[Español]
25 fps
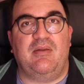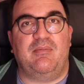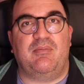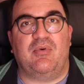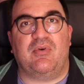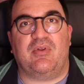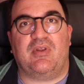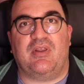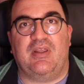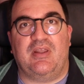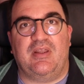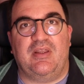
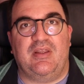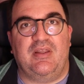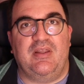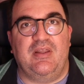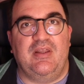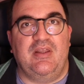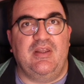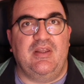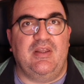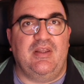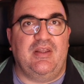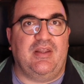Porque
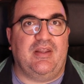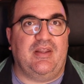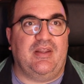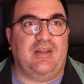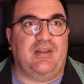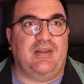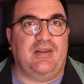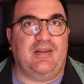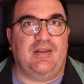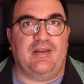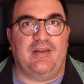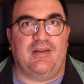
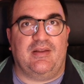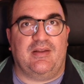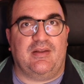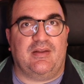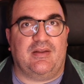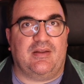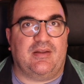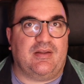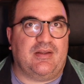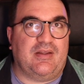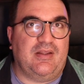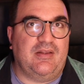
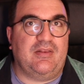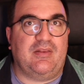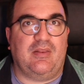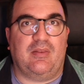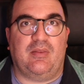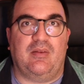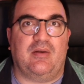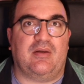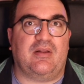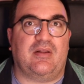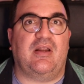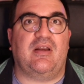gente
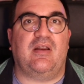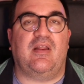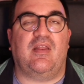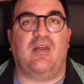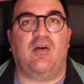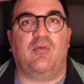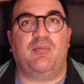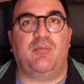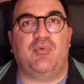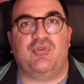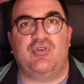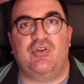cerca ha
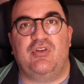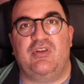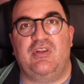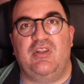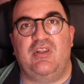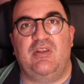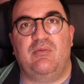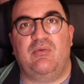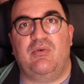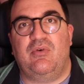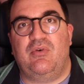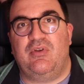dado
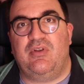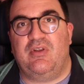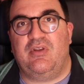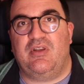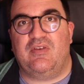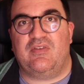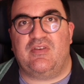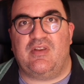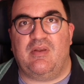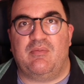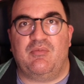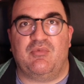positivo y
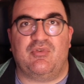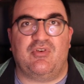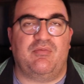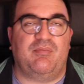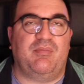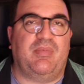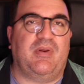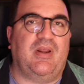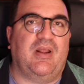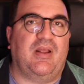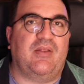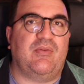estamos
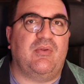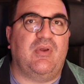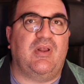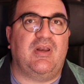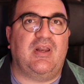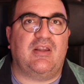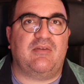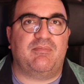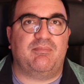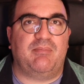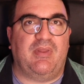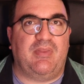esperando a
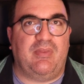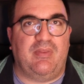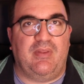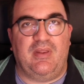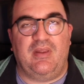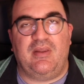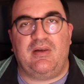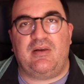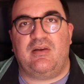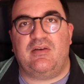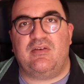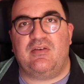las
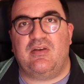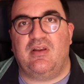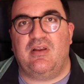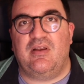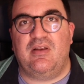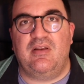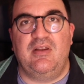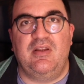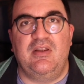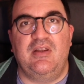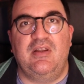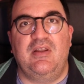PCRs, a
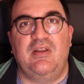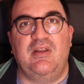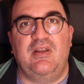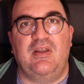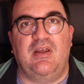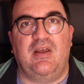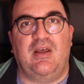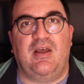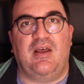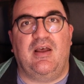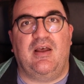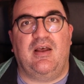
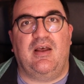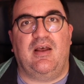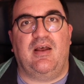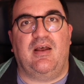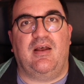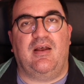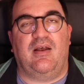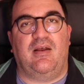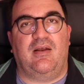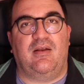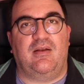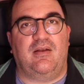
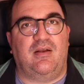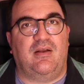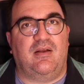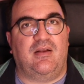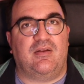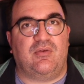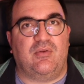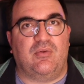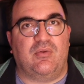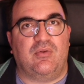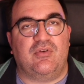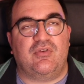a,
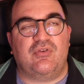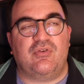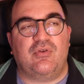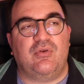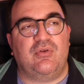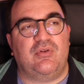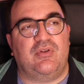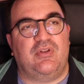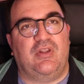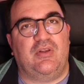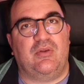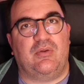todo esto
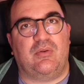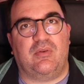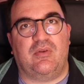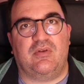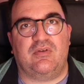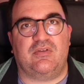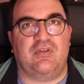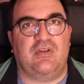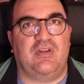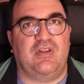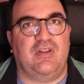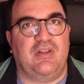y
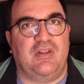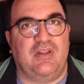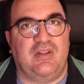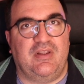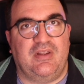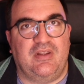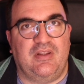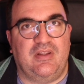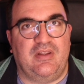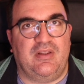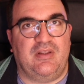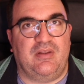entonces
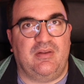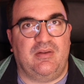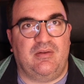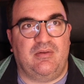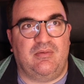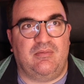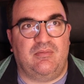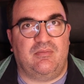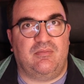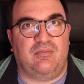eh,